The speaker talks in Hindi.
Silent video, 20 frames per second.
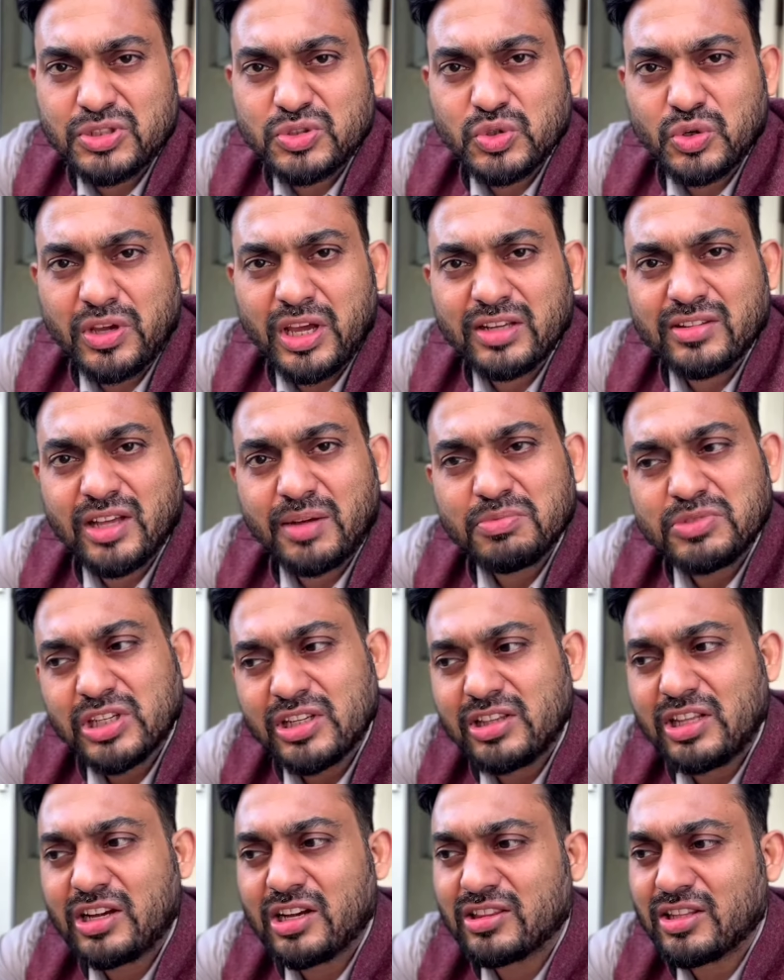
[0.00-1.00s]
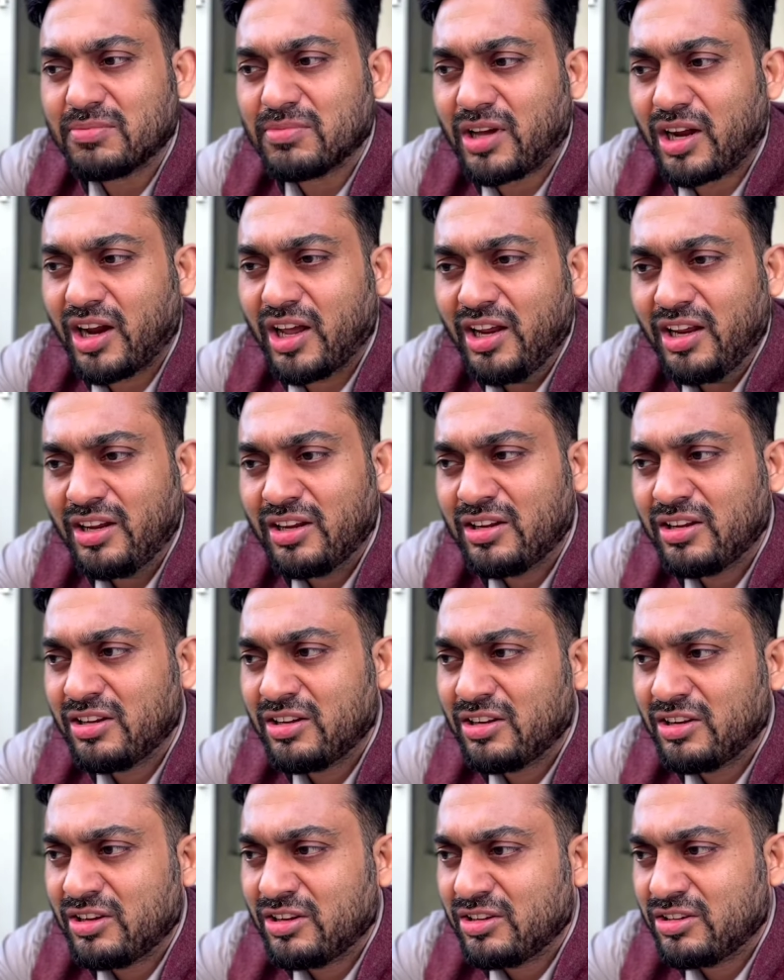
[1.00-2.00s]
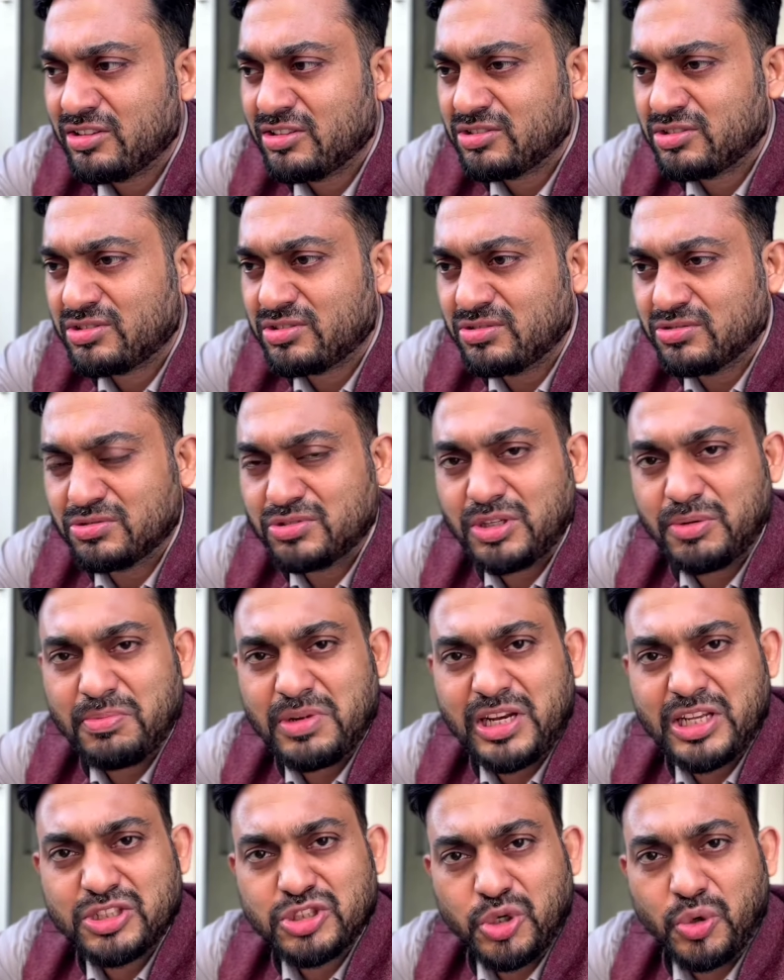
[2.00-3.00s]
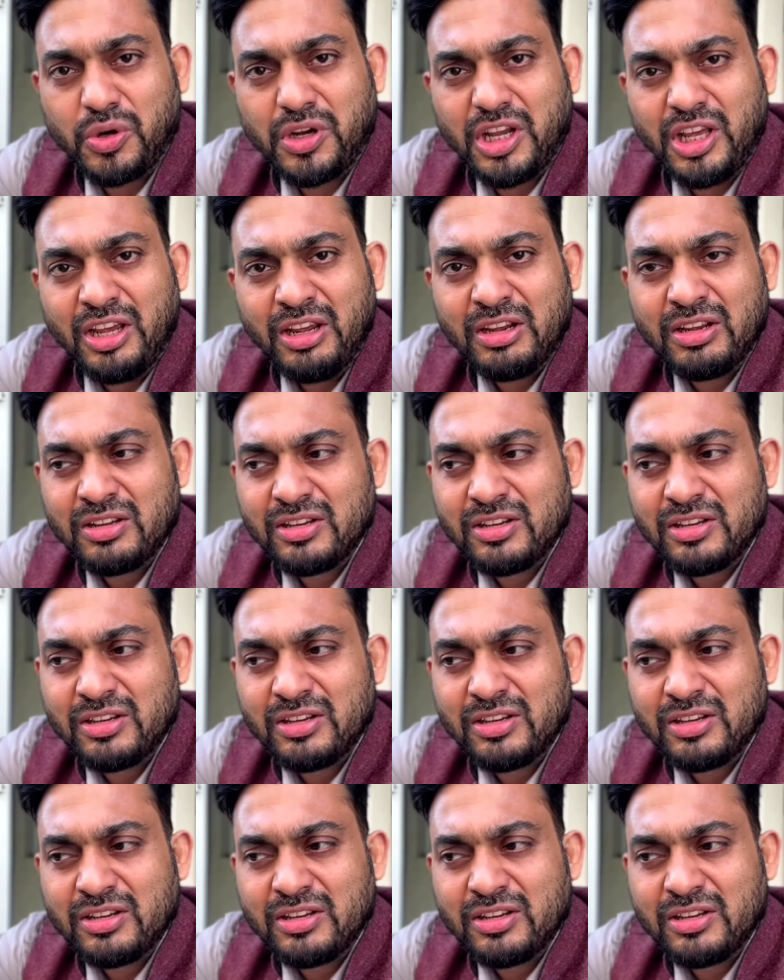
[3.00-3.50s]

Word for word: बच्चों के एग्जाम जल्दी खत्म कराएं उन्हें मिले छुट्टी